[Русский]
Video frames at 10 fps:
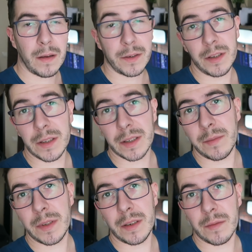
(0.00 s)
Вообще, на
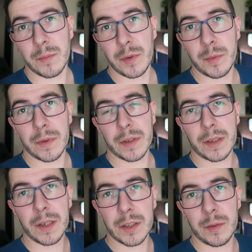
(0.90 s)
самом деле, был
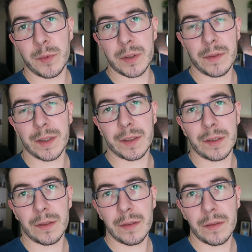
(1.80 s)
бы каждому из
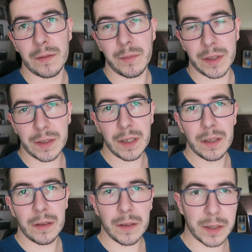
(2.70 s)
вас
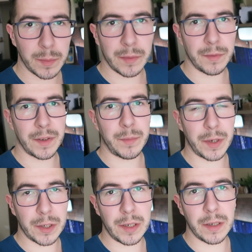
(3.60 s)
признательна, если бы вы
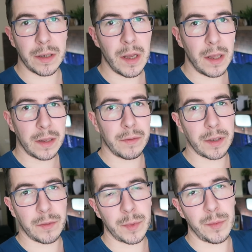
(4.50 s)
перешли на
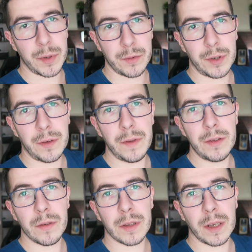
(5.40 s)
вот это мое предыдущее
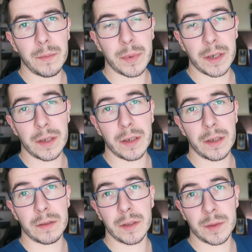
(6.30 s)
видео, там
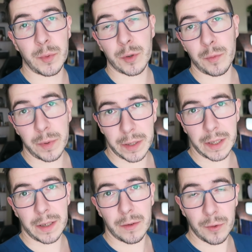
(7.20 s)
про сборку
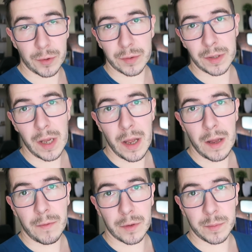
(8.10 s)
ПК Орус.
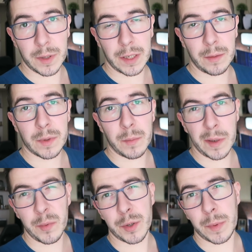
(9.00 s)
Вот, мы хотим
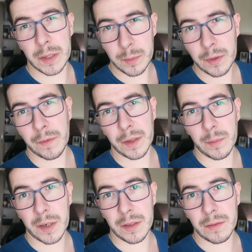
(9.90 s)
там побольше просмотров
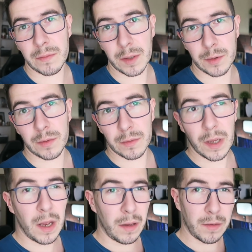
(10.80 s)
набрать, так что
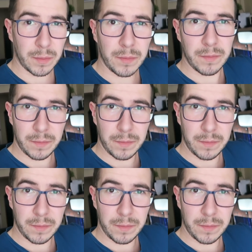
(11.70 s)
э,